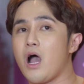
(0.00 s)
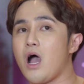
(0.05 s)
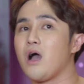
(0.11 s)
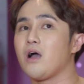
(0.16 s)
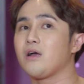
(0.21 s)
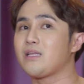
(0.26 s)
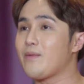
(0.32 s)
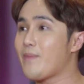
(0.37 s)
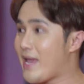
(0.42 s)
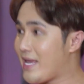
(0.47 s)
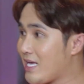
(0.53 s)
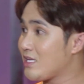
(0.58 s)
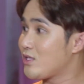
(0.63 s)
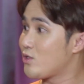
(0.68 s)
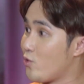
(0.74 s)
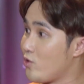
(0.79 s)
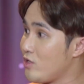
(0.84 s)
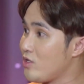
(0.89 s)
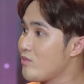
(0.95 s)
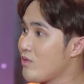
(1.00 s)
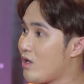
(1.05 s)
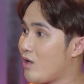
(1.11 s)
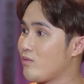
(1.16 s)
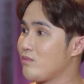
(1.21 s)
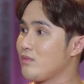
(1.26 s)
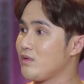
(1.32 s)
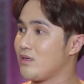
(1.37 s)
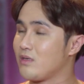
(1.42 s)
à thấy mẹ cây chuối đúng không
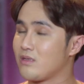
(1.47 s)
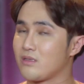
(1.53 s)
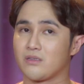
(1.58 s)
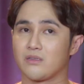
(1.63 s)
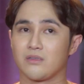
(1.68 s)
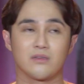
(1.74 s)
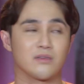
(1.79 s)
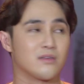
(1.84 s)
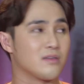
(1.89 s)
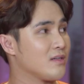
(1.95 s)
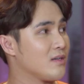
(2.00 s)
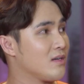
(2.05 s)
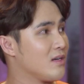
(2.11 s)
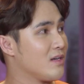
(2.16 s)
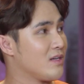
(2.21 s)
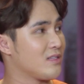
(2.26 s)
à, mẹ cây chuối